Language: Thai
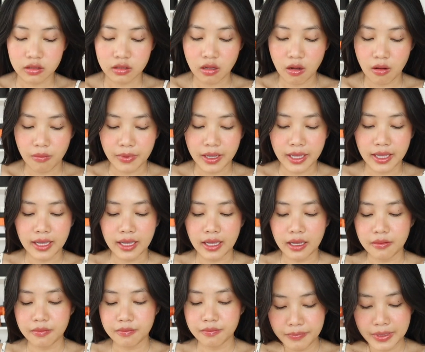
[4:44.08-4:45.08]
ต่อมา
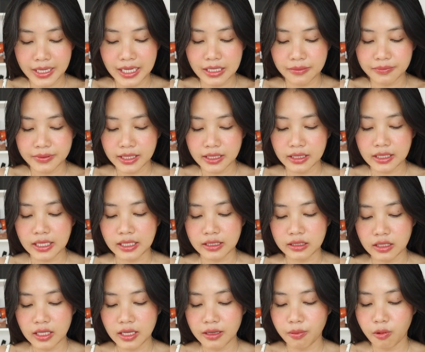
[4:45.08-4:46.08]
เป็นลิปสติก
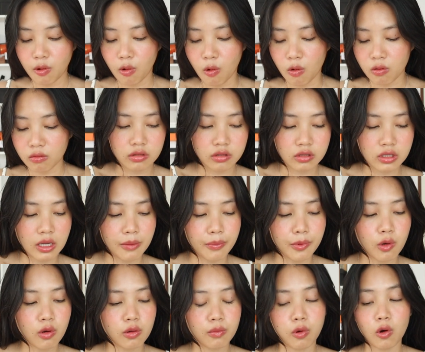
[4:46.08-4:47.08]
ที่พกเราเป็
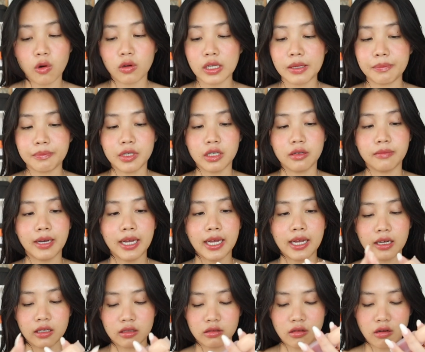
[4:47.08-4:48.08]
นคนพกลิปเยอะมา
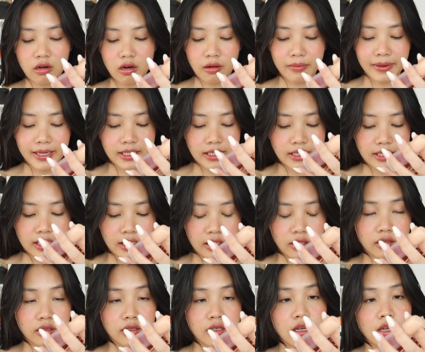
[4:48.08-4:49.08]
ก ขออภัยจริง
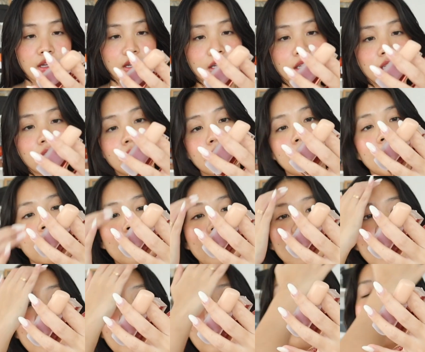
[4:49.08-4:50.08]
นี่นะ
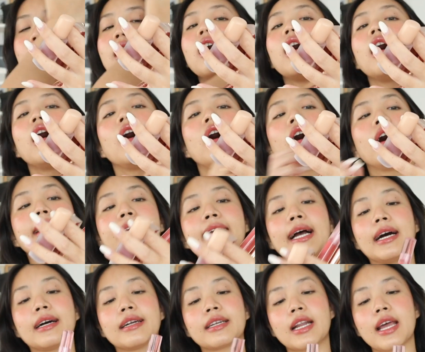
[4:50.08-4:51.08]
คะเอ่ออ
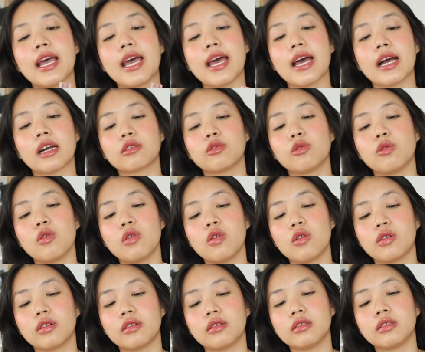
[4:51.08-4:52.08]
ย่างแรกทุกค
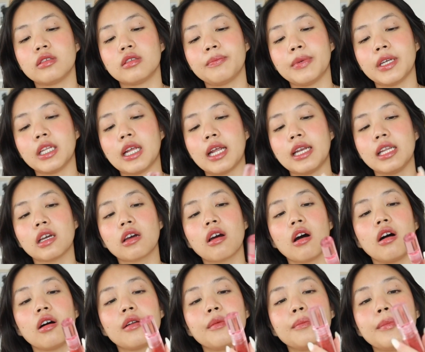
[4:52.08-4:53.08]
นเป็นอันนี้
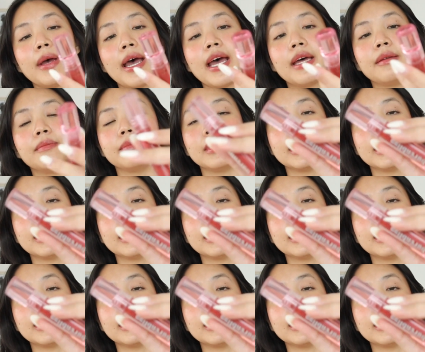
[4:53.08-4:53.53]
ก่อนแบรนด์